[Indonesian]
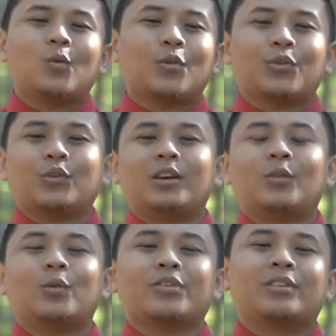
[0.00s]
wassalatu
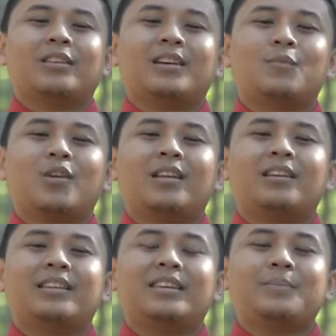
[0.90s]
wassalamu
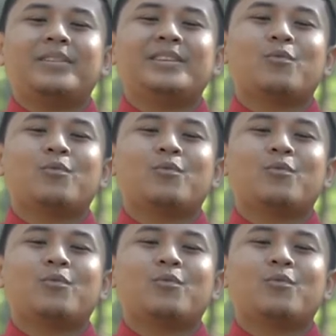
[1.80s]
ala nabi